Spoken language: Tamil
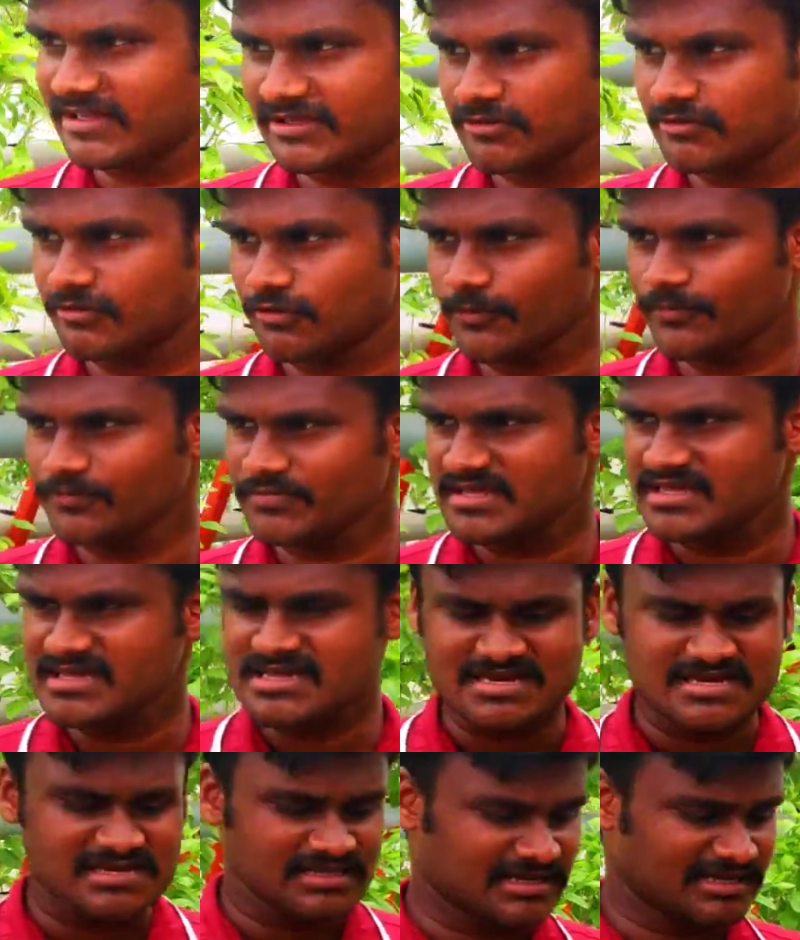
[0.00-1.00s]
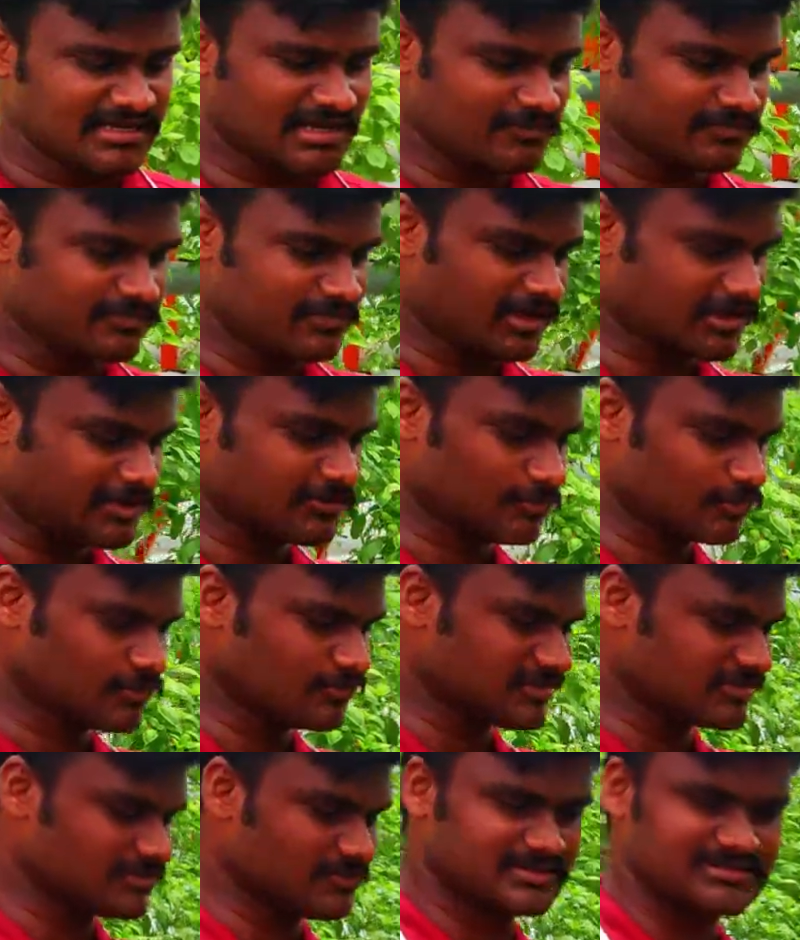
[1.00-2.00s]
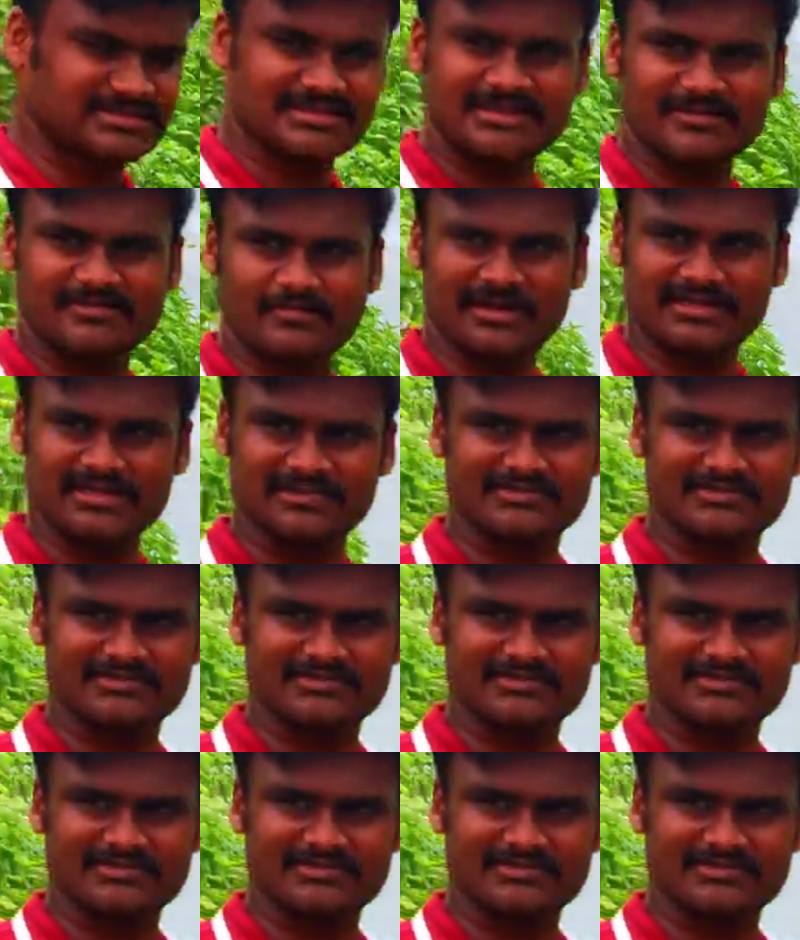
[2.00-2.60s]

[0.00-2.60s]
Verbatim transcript: ரன் ஆஃப்லேயே இருக்கும் ரன் ஆஃப் ஆகும்போது வந்து பார்த்தா